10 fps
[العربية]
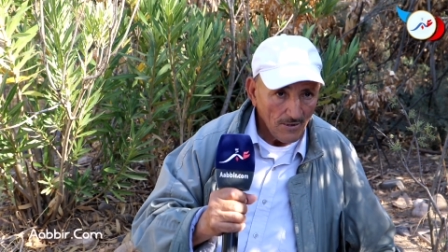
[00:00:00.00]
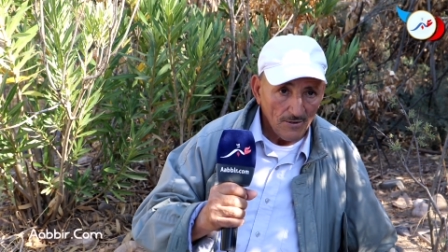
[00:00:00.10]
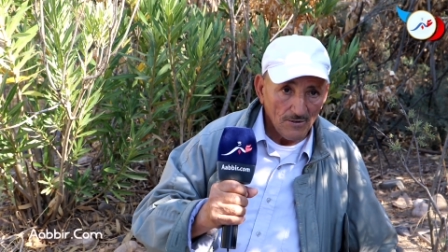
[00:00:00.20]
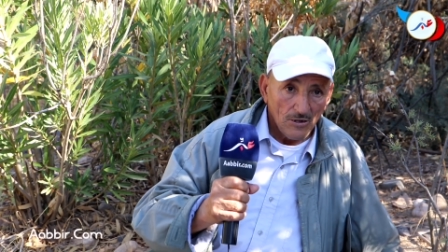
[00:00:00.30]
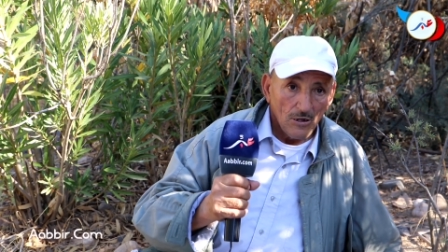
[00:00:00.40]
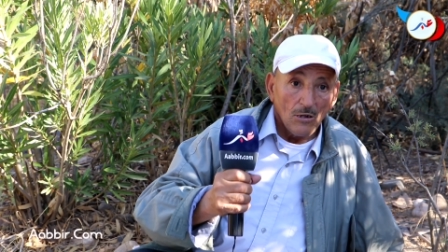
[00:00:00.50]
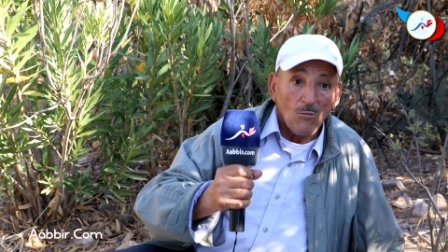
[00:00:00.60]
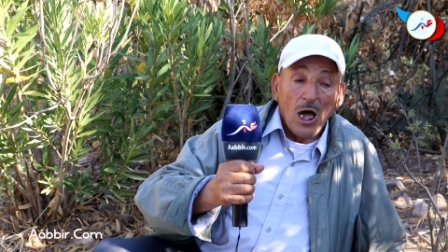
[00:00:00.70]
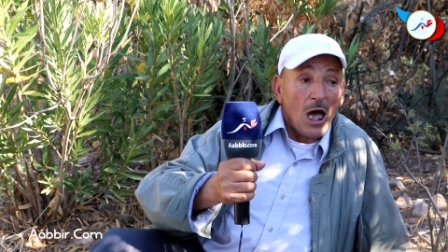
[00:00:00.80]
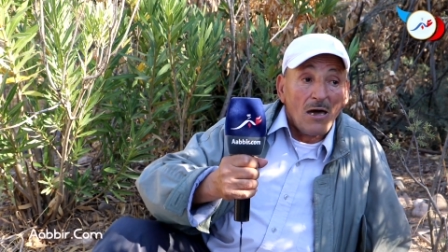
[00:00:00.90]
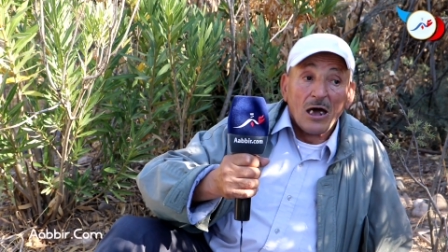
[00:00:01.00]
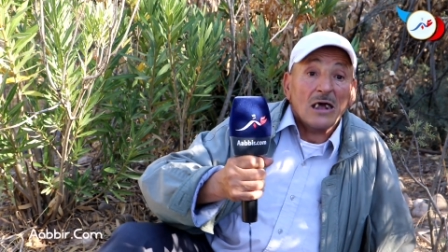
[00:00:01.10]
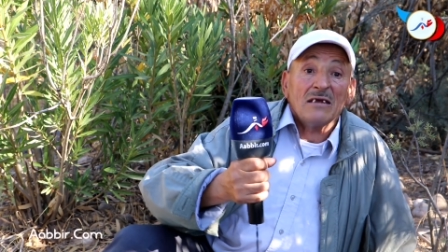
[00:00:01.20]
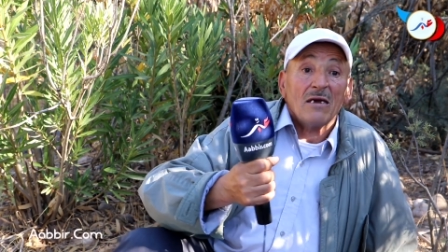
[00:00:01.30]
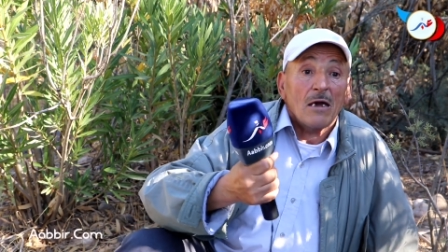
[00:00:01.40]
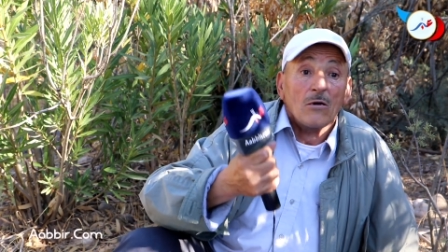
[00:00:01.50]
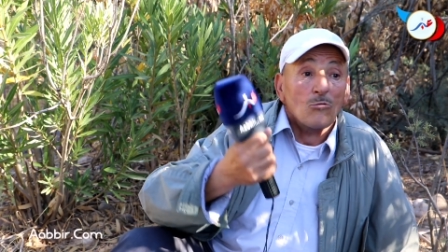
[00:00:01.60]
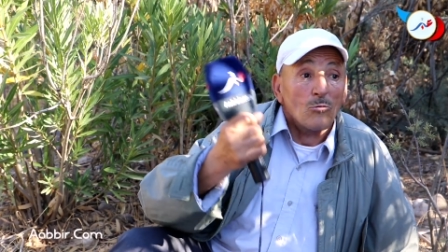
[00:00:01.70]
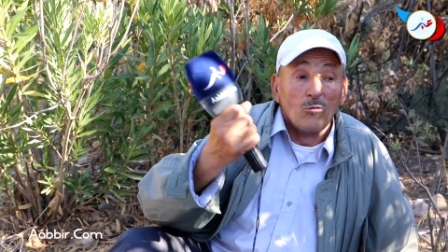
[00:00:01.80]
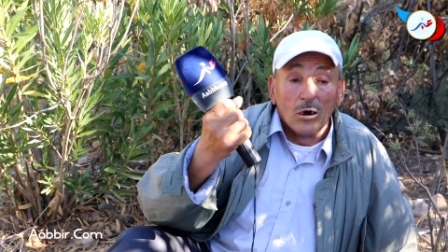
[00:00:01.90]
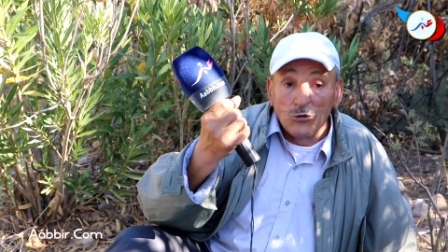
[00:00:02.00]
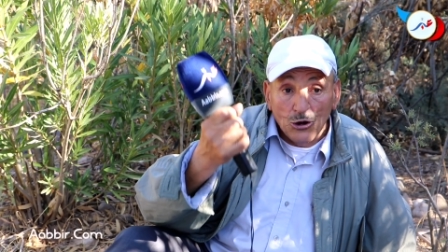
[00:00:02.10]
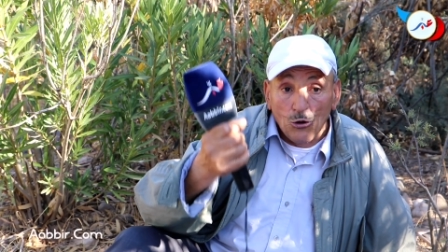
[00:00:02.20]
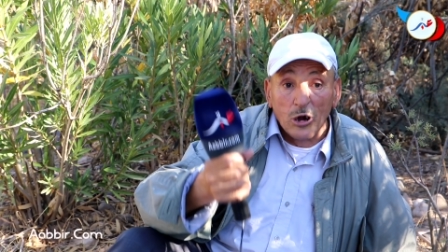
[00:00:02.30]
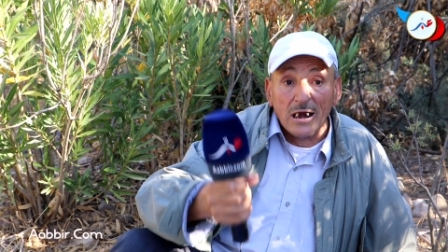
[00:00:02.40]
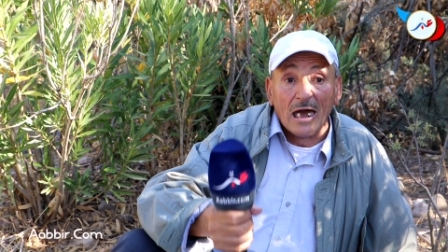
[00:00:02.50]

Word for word: البنت ديالك آه، آه، وشكون